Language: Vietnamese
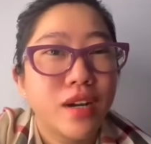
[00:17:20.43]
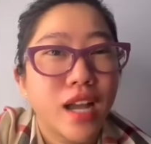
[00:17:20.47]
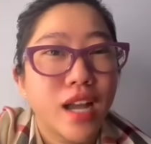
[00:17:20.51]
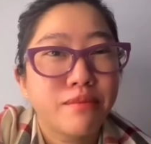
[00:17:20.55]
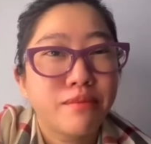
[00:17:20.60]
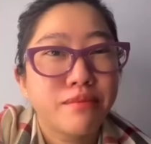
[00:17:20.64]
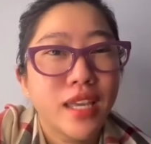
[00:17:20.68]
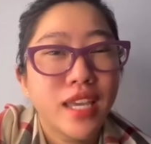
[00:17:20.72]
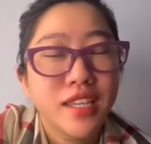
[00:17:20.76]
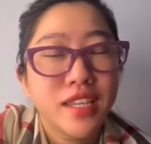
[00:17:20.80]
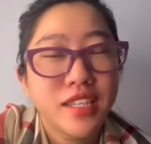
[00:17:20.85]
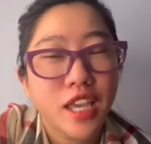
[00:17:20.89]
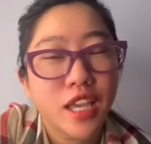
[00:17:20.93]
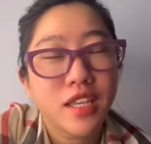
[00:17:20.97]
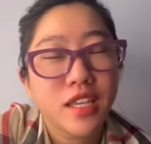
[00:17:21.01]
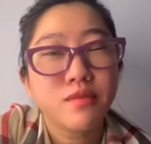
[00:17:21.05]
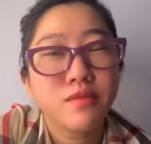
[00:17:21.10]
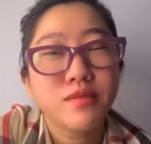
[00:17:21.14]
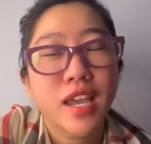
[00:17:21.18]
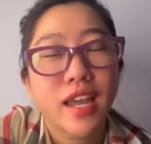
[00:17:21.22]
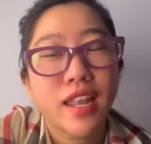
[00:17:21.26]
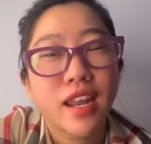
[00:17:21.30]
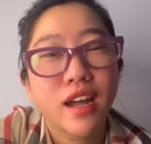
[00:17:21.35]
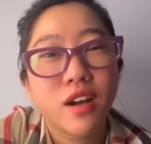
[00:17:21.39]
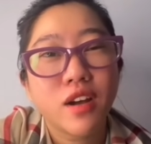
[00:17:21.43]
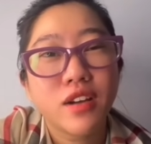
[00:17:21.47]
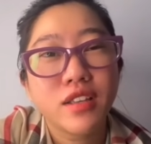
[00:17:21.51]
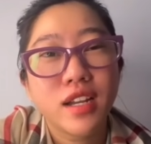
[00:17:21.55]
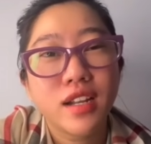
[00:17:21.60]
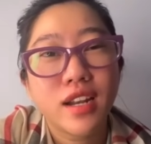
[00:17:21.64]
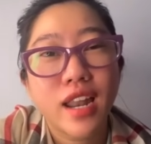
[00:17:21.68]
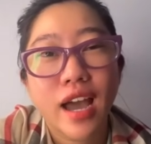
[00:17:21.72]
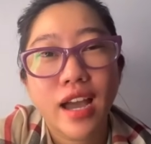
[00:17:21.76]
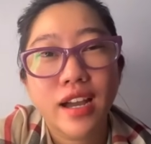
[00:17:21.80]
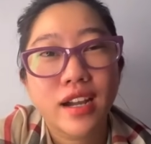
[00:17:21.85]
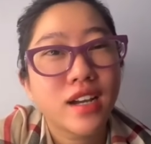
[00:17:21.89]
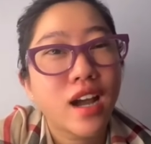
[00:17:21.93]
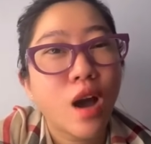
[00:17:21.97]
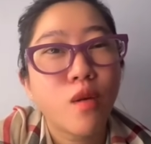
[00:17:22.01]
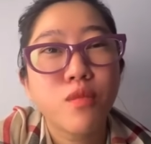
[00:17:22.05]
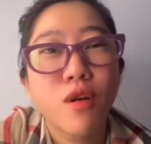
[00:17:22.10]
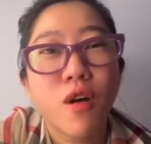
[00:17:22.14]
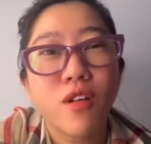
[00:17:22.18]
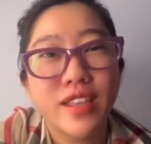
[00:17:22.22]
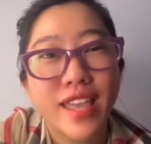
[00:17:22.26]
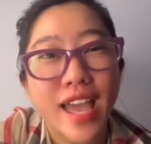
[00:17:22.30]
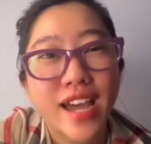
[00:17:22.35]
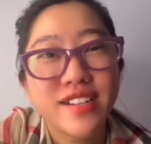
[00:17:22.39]
gặp mấy chị giống vậy là coi như là không
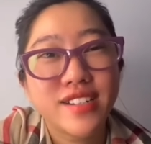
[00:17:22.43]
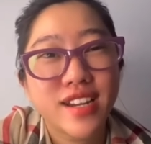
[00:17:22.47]
còn giá